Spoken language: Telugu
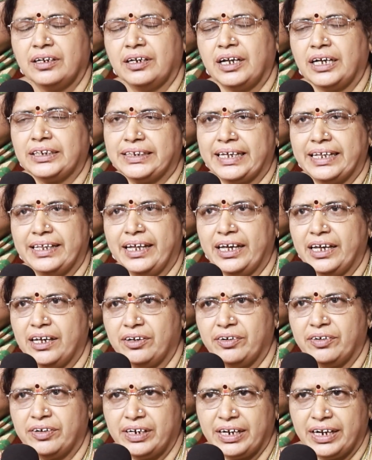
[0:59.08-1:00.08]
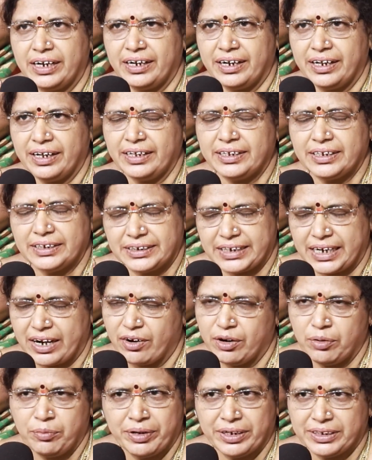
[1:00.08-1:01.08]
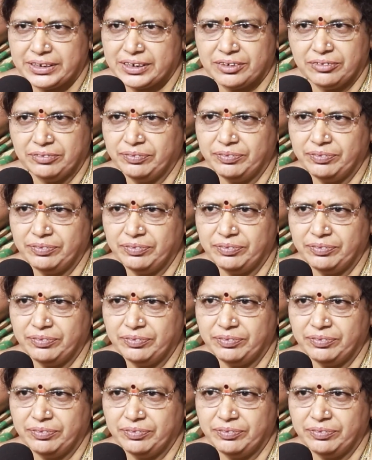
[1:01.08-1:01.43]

నా సందేహం ఏమిటంటే ఇది శ్రావణ మాసం